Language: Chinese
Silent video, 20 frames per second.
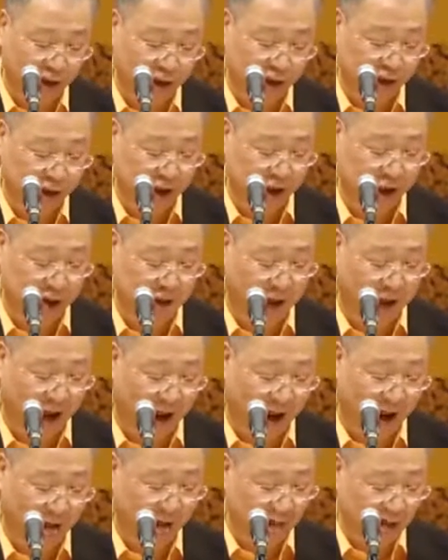心
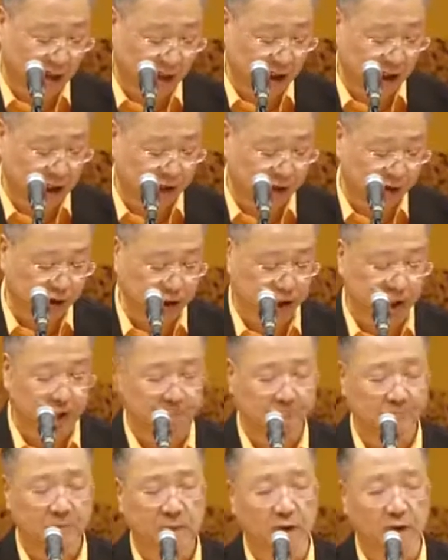态，相信。